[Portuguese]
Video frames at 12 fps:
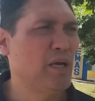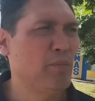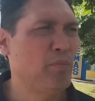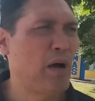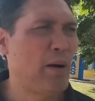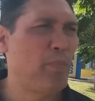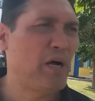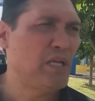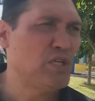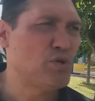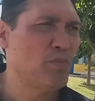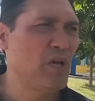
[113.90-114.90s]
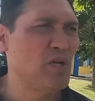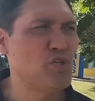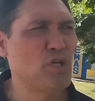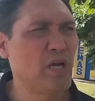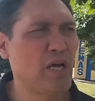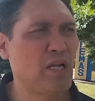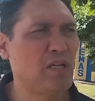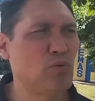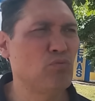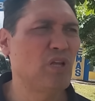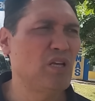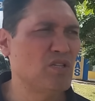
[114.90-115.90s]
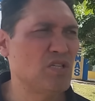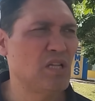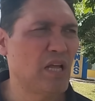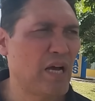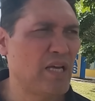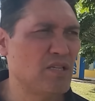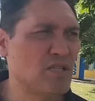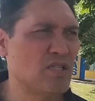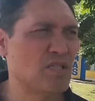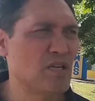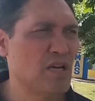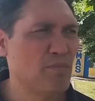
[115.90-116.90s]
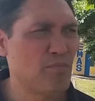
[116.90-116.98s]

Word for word: É, aparentemente ela não tem sinais